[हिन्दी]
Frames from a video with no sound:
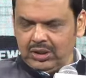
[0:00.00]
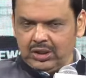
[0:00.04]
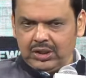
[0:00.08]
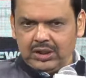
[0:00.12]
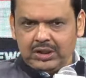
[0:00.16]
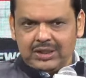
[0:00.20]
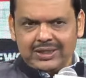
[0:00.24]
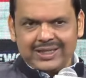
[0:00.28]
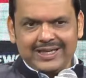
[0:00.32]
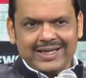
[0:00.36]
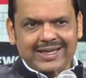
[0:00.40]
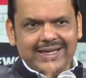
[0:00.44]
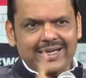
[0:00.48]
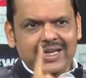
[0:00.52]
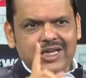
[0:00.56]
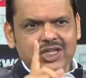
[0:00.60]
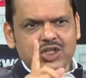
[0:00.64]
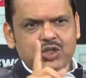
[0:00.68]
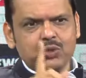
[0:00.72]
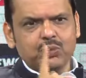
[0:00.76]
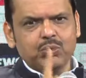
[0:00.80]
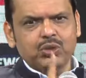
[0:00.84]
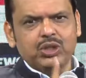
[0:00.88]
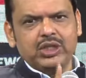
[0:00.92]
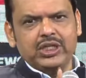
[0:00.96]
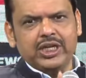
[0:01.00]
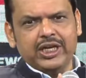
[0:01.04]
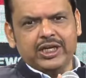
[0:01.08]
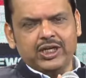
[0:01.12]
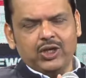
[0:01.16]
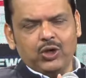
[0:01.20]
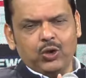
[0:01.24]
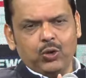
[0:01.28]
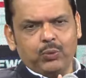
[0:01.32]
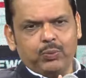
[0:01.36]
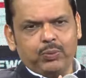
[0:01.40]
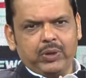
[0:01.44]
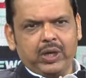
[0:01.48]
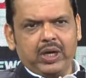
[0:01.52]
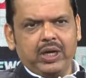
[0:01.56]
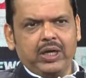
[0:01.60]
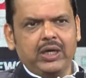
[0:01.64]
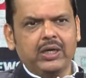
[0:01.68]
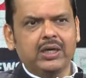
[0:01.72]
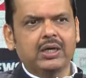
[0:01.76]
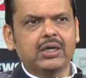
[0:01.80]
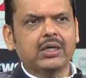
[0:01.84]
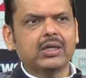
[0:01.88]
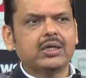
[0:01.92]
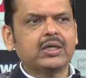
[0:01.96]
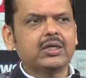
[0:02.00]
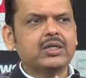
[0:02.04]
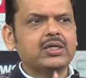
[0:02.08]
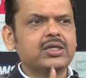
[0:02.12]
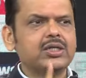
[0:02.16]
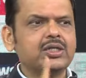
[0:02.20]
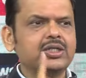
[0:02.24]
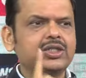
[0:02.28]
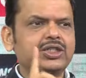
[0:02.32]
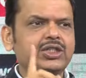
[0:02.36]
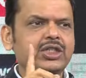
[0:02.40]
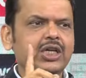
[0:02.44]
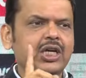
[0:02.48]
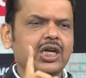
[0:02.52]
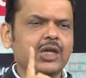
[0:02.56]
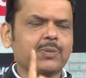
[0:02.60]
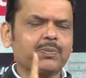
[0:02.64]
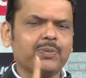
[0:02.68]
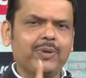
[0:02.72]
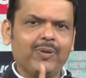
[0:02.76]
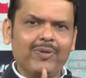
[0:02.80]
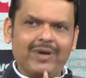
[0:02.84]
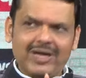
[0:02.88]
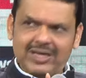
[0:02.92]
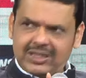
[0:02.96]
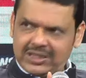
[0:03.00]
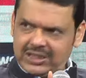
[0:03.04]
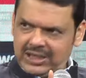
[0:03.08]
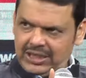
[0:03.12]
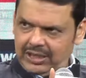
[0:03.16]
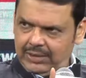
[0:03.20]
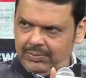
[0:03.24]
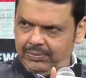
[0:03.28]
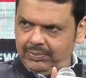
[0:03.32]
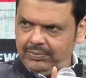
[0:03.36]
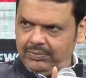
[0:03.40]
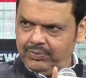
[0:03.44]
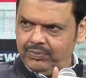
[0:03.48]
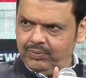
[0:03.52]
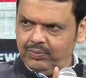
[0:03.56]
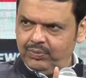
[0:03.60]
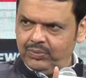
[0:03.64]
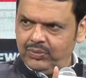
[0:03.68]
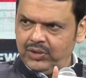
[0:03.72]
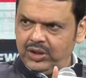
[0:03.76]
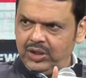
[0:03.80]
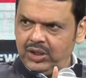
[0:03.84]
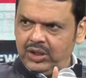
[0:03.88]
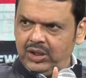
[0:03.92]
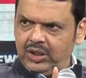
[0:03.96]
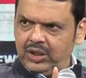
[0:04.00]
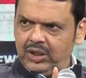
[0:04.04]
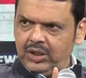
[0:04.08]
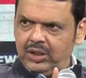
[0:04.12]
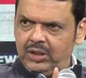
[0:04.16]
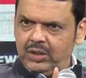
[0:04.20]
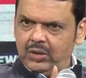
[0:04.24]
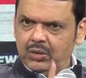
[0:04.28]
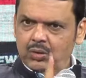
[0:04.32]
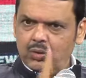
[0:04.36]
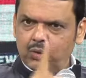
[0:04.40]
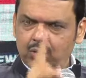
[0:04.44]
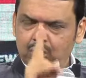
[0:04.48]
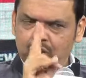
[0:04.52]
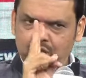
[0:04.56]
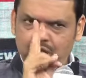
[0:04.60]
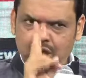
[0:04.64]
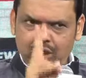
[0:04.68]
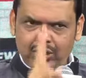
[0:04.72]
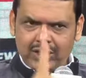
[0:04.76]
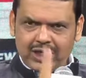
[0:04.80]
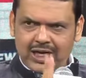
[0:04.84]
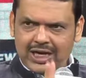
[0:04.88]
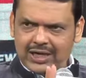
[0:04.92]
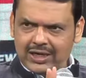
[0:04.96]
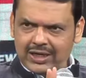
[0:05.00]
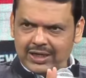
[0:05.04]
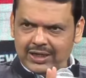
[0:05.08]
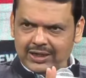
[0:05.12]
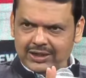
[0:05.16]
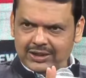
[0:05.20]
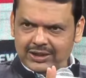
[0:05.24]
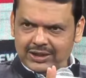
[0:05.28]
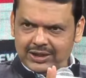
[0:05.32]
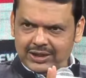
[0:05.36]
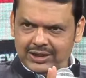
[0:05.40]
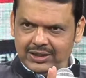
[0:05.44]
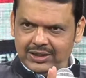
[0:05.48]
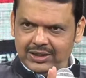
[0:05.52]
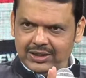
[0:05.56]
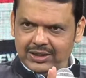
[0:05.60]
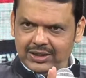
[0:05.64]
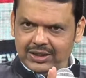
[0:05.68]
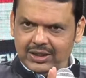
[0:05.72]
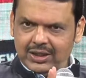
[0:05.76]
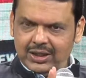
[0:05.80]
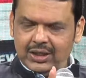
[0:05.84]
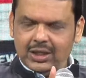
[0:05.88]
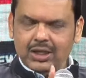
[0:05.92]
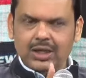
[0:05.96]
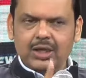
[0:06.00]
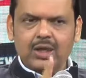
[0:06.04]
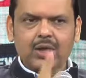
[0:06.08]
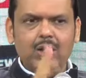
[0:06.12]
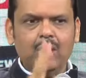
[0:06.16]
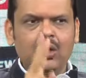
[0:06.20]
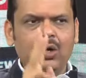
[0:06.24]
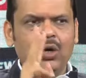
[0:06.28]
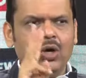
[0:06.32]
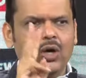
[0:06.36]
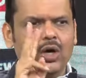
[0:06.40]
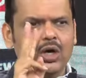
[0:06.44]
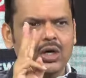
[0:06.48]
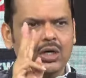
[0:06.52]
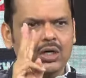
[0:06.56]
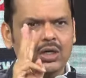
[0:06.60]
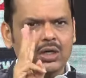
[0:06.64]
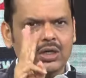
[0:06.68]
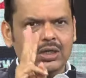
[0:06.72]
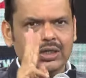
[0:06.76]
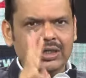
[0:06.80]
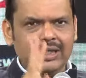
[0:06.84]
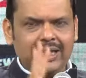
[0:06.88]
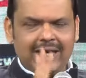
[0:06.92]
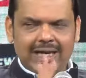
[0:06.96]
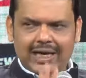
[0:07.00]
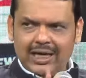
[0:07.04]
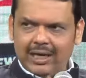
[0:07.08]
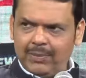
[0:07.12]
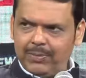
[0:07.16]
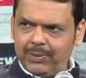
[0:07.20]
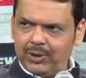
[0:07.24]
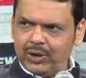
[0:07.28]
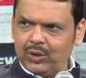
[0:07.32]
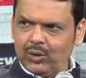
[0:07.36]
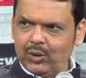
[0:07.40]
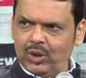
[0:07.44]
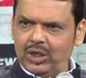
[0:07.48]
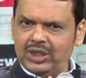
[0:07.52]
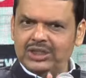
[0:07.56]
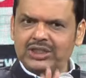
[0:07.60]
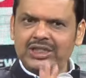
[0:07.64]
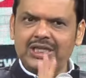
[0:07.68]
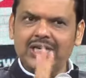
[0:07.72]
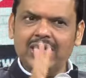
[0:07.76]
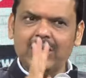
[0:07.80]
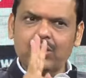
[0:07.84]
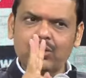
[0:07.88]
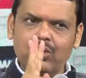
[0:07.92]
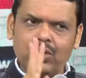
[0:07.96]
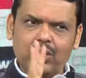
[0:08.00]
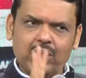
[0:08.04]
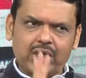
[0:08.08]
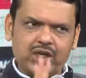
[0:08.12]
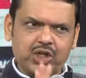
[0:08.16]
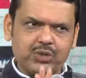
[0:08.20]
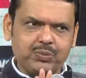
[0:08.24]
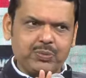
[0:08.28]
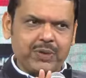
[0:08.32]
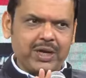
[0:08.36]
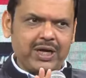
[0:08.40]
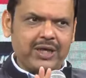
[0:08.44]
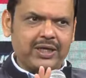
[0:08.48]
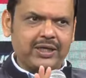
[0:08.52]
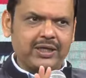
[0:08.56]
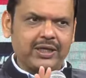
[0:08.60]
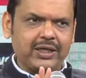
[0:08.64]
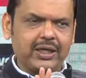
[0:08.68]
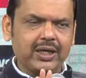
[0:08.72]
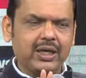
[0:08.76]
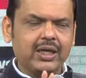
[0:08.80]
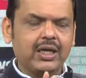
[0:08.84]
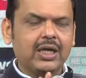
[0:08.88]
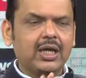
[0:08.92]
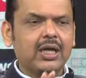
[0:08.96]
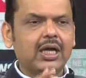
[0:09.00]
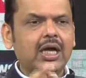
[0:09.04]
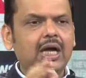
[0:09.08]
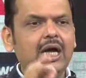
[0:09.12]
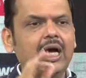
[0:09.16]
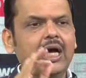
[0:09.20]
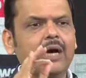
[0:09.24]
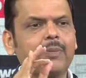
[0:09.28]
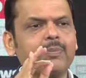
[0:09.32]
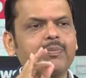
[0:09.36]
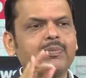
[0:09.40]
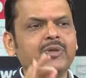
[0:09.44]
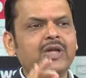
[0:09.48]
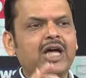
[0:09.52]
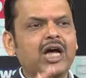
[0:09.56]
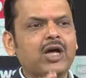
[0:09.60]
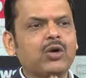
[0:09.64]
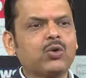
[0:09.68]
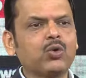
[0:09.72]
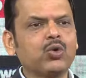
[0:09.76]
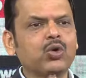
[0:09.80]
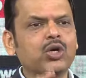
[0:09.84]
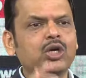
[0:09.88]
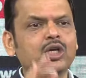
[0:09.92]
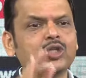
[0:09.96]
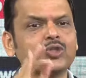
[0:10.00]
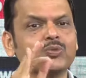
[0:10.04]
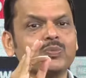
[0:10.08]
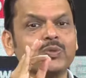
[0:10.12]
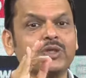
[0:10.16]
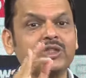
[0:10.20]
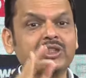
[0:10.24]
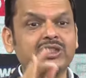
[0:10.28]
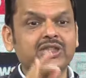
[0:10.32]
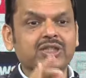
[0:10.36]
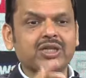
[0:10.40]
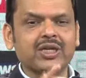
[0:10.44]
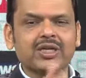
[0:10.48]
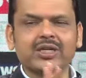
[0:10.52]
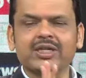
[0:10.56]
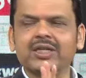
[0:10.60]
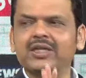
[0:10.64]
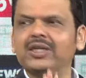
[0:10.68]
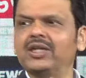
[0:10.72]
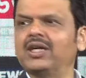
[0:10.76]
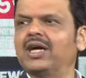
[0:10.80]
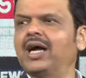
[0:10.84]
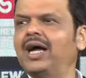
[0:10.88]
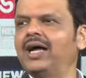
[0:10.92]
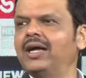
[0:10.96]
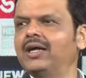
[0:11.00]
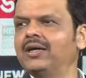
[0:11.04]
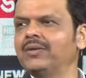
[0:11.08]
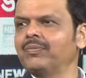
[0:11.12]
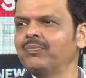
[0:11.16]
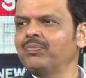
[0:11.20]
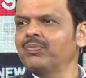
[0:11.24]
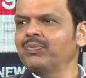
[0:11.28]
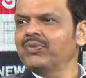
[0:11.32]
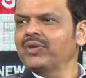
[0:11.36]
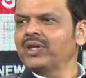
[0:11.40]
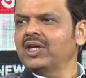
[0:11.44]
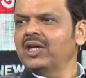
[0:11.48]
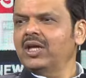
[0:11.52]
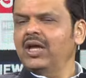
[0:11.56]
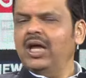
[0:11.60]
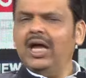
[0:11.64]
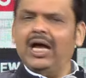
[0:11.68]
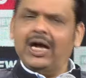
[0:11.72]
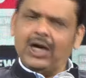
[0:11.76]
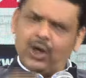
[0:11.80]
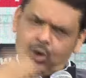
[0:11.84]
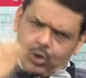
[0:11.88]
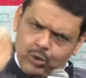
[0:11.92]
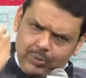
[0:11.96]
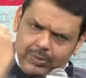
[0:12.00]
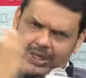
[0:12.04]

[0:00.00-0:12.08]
कि इस मुद्दे के ऊपर शरद पवार साहब उद्धव ठाकरे जी और नाना पटोले जी या कांग्रेस पार्टी अपना रुख स्पष्ट करके दिखाए अगर उनमें